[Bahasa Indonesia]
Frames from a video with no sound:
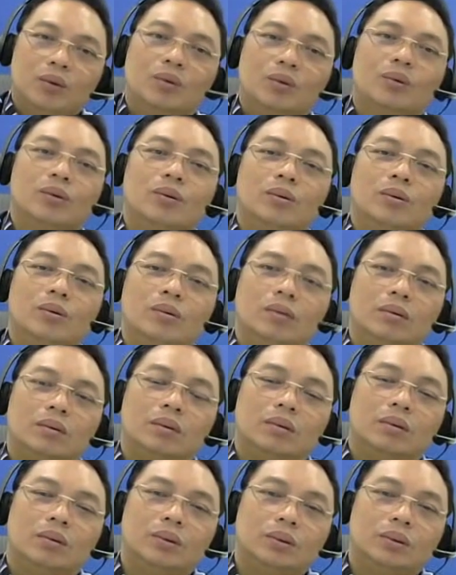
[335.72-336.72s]

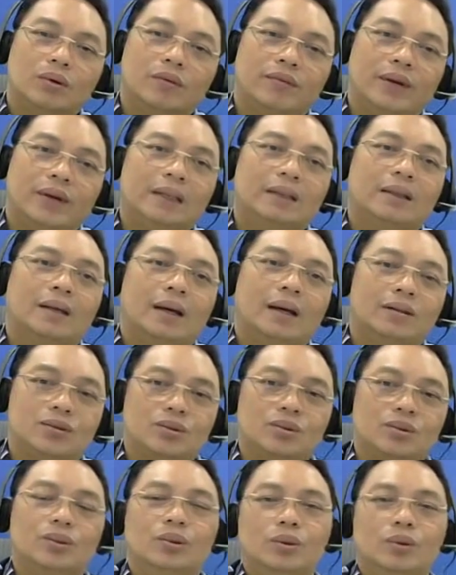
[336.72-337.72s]
menunggu untuk Fed
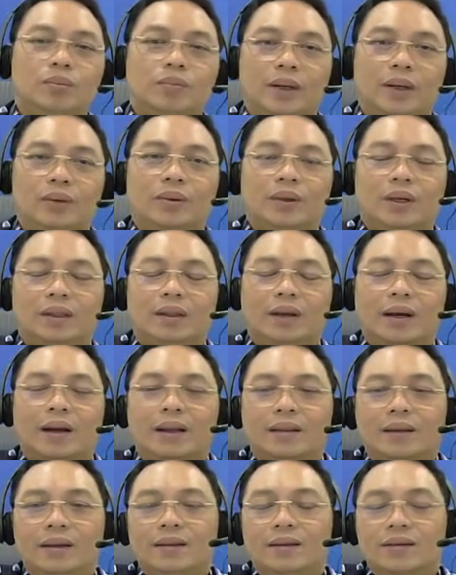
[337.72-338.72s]
cuts dulu baru
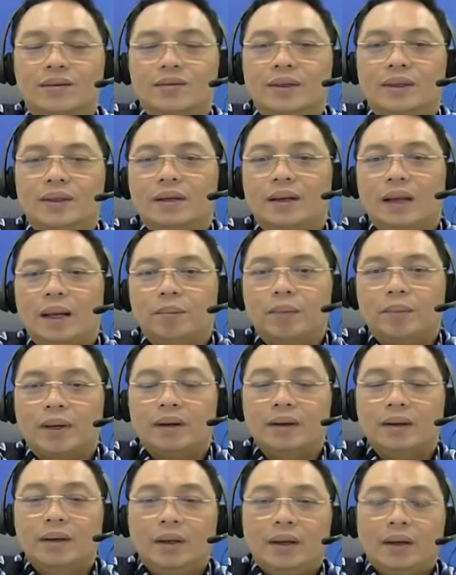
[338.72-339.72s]
kita cut interest rate.
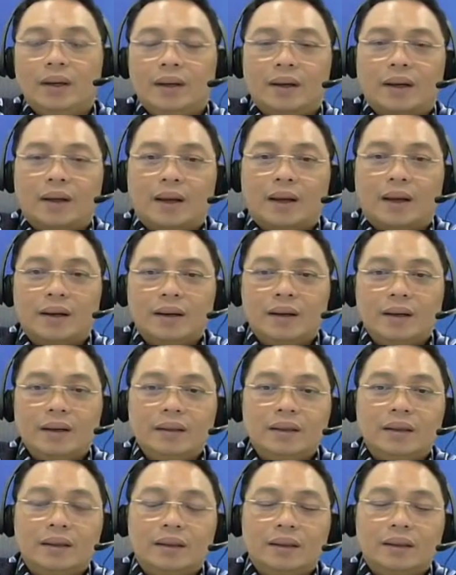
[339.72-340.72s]
Kenapa?
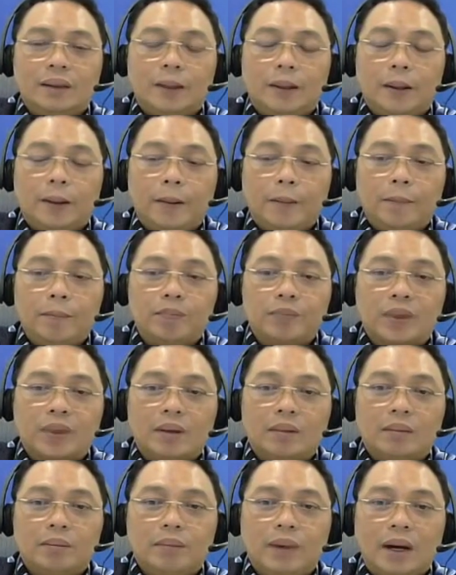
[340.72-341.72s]
Karena um,
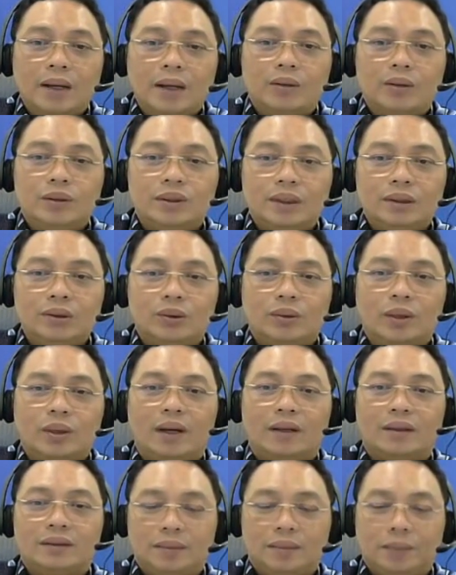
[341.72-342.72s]
Bank Indonesia
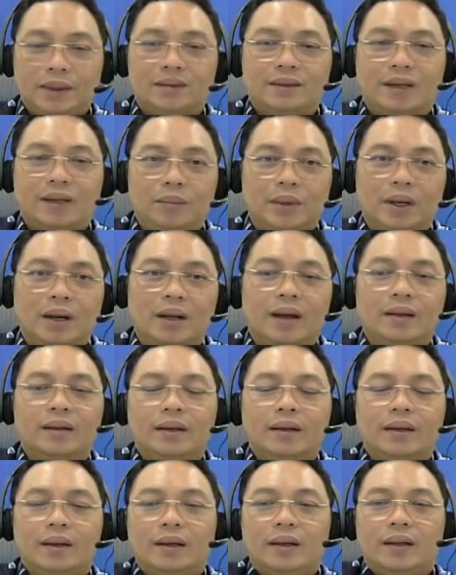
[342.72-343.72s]
juga seperti saya
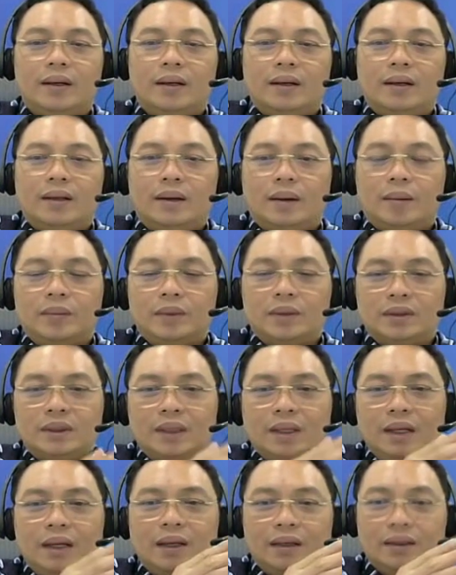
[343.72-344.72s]
bilang um,
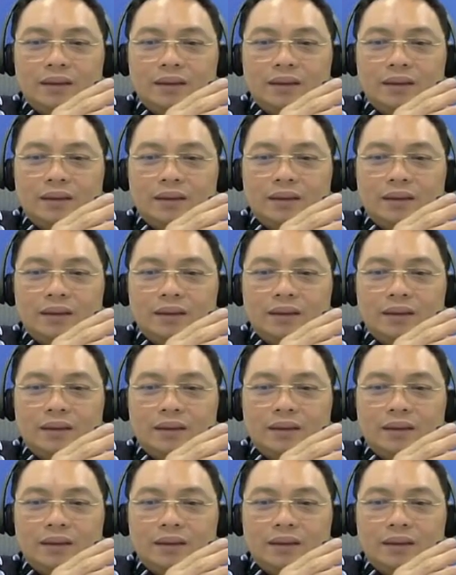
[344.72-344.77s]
